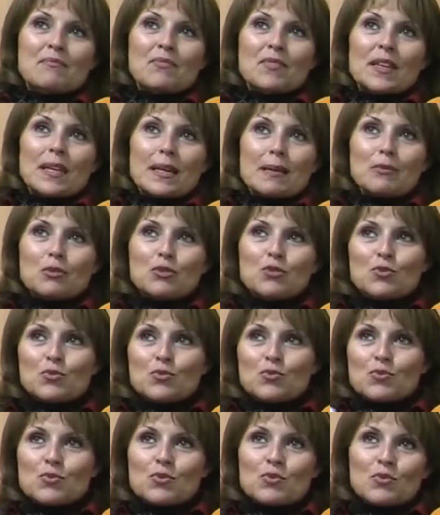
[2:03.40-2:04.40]
digamos,
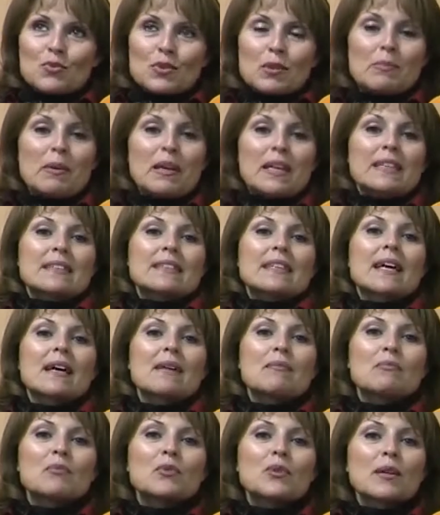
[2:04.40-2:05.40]
un, tema que
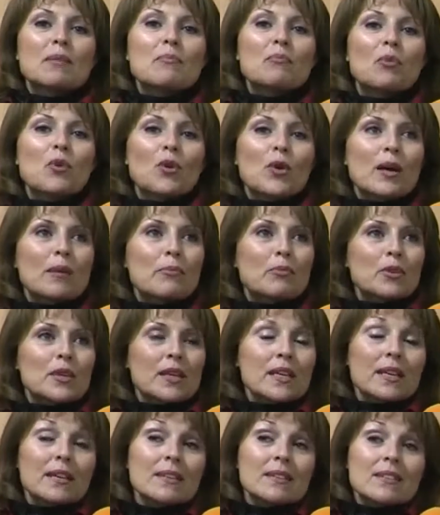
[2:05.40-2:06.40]
está muy en boga,
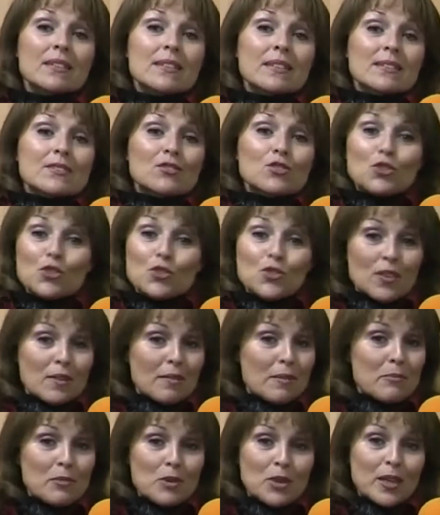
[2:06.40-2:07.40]
porque todos
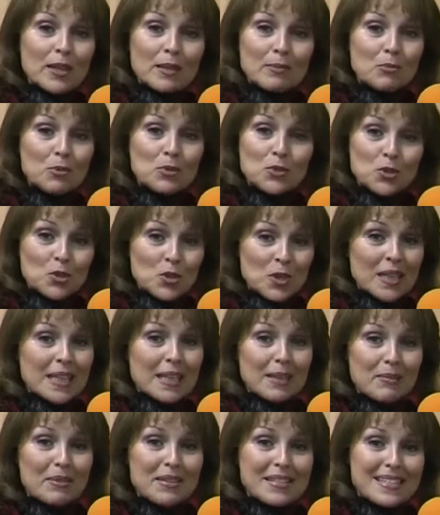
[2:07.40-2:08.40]
sabemos que el mundo
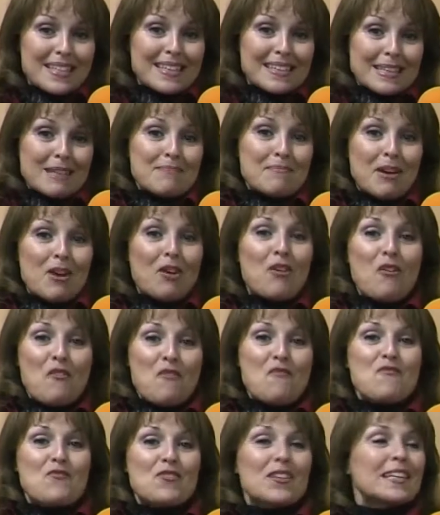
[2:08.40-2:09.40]
cada vez está más
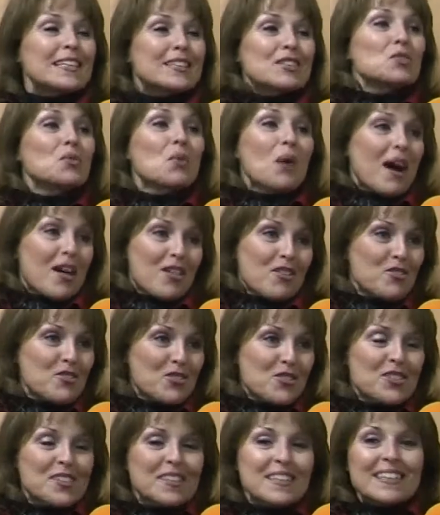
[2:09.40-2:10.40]

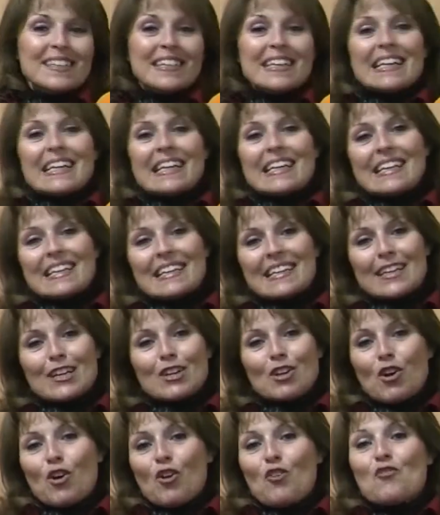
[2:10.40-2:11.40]
conflictuado, eh,
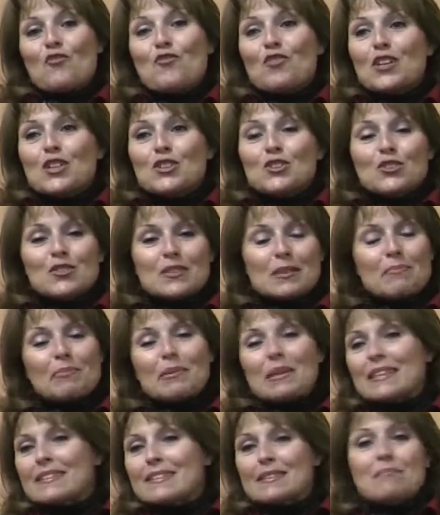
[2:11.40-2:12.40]
que los conflictos
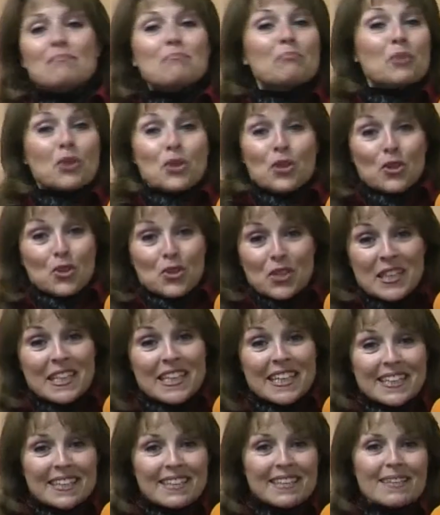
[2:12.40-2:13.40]
aparecen por
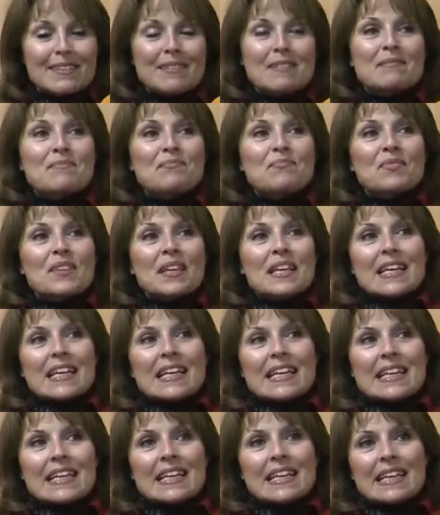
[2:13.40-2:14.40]
doquier
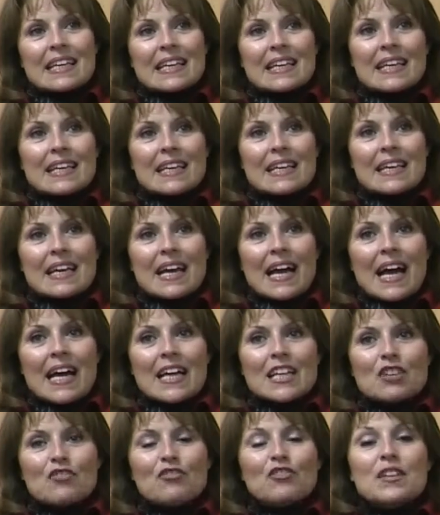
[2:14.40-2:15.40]
y que
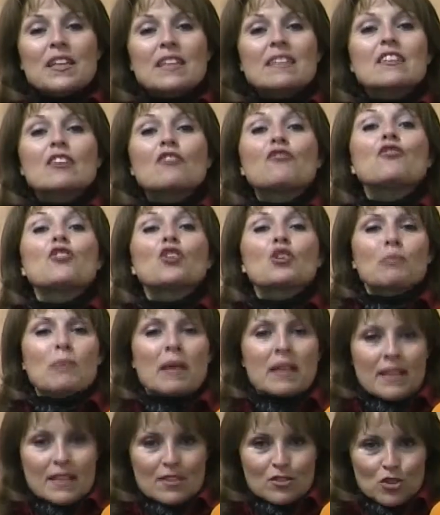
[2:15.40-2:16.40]
hay diferentes
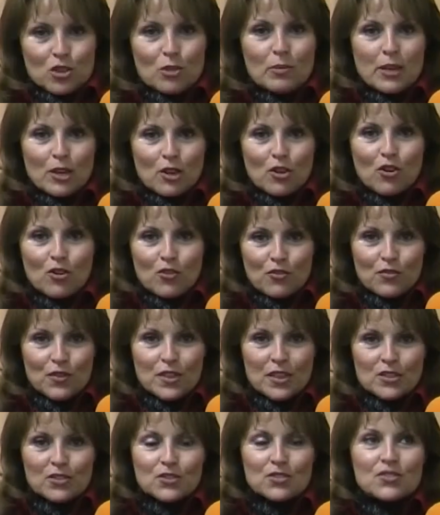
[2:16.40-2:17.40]
formas de resolver los
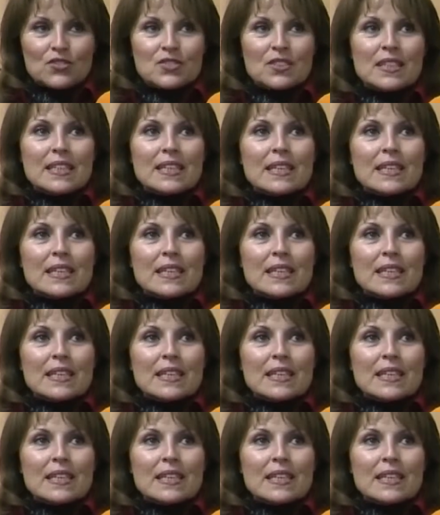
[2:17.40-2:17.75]
conflictos.